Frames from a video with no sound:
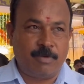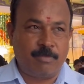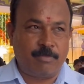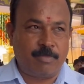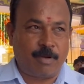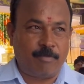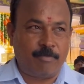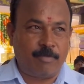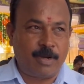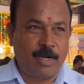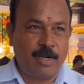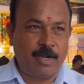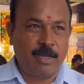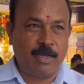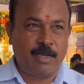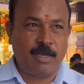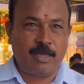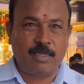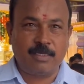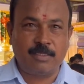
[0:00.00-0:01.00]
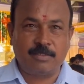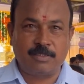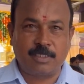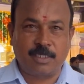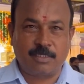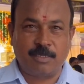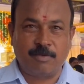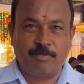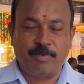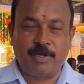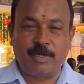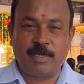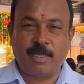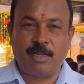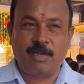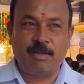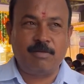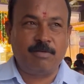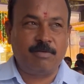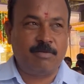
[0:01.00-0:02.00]
బ్రహ్మాండంగా
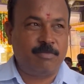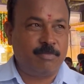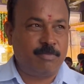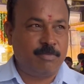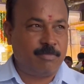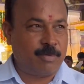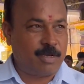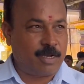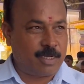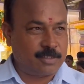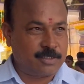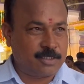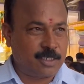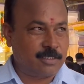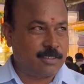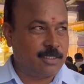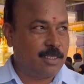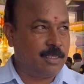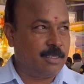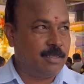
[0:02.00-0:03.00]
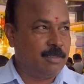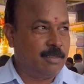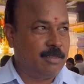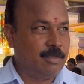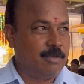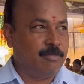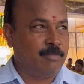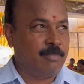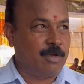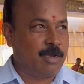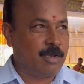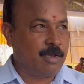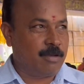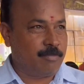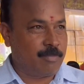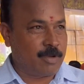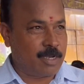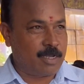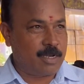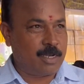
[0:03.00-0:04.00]
శక్తిపీఠాలు మహాశక్తి మా
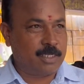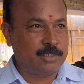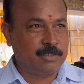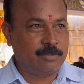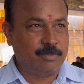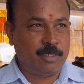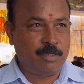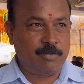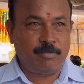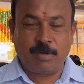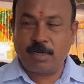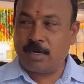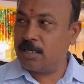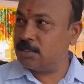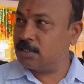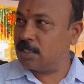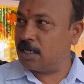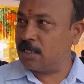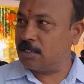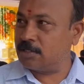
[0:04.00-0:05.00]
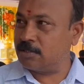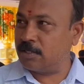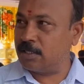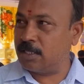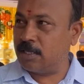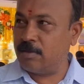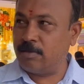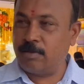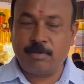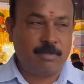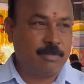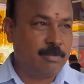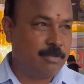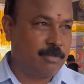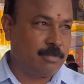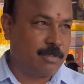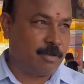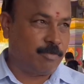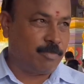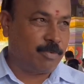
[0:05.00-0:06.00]
మహాలక్ష్మి సరస్వతి
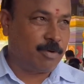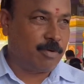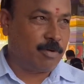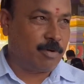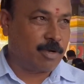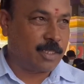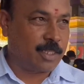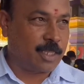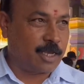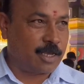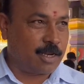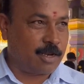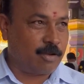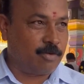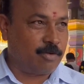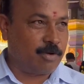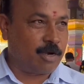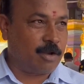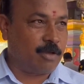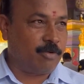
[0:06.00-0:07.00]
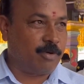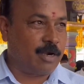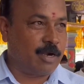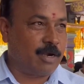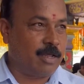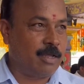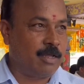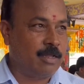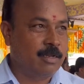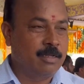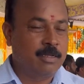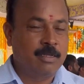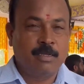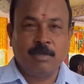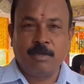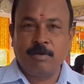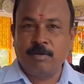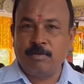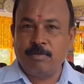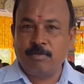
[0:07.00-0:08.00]
టెంపుల్ ఒక దగ్గర ఉండడం వలన
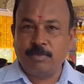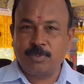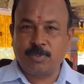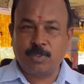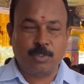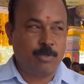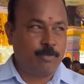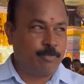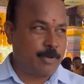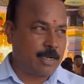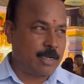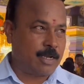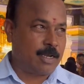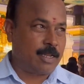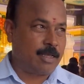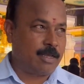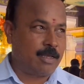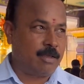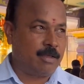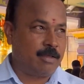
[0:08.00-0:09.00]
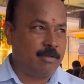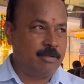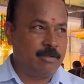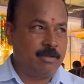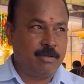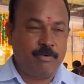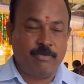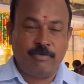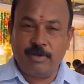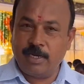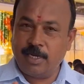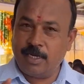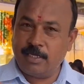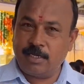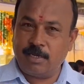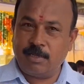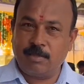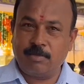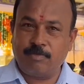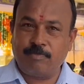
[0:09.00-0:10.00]
చుట్టుపక్కల
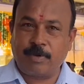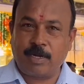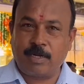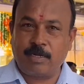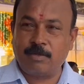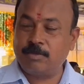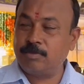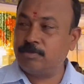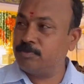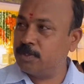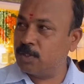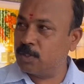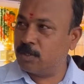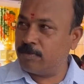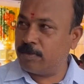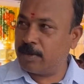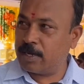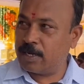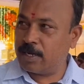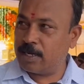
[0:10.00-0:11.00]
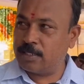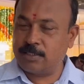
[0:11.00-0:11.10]
విలేజ్ల పాటు చుట్టుపక్కల